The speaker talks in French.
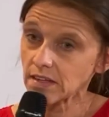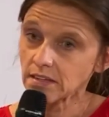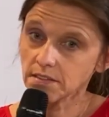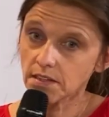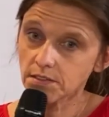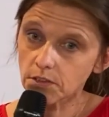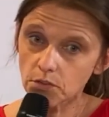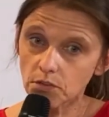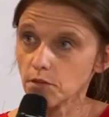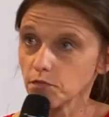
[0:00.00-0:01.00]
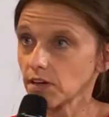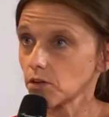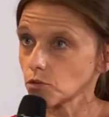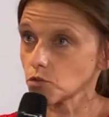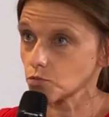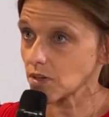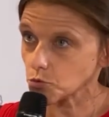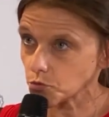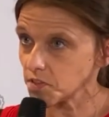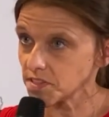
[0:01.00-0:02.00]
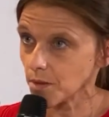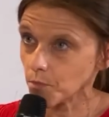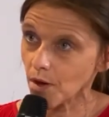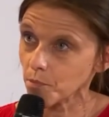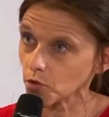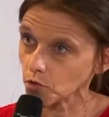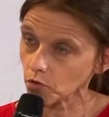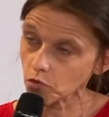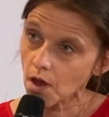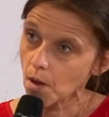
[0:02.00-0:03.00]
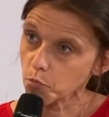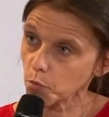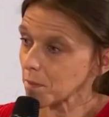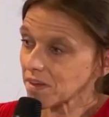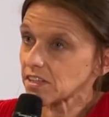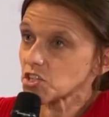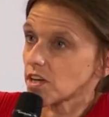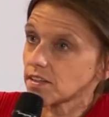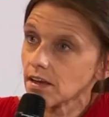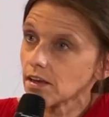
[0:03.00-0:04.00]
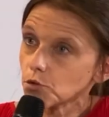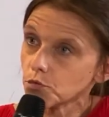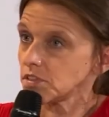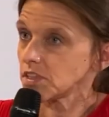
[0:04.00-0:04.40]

c'est-à-dire que la fréquence soit suffisamment importante pour permettre à chacun de venir